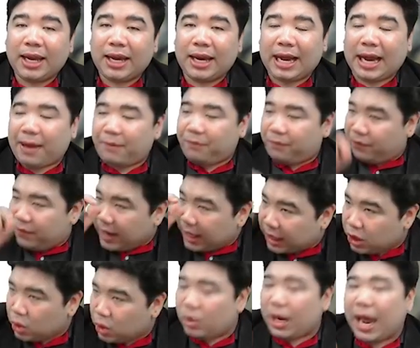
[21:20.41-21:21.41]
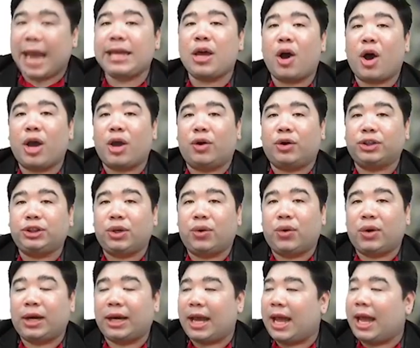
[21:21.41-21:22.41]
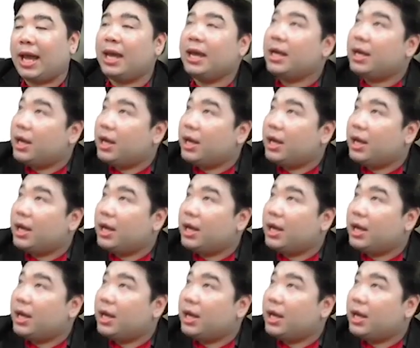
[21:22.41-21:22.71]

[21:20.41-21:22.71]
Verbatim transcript: นะครับ ฝึกดูรายย่อยของโจทย์นะฮะ